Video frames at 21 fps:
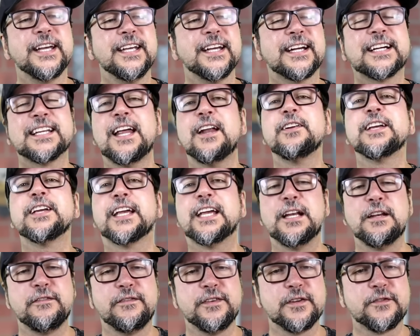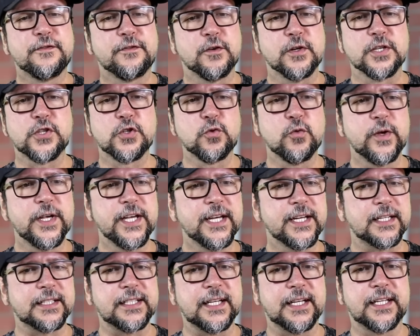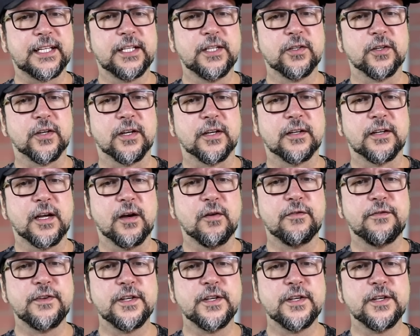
aí, é claro que aquele vídeo foi zoeira, tá aqui ó, é o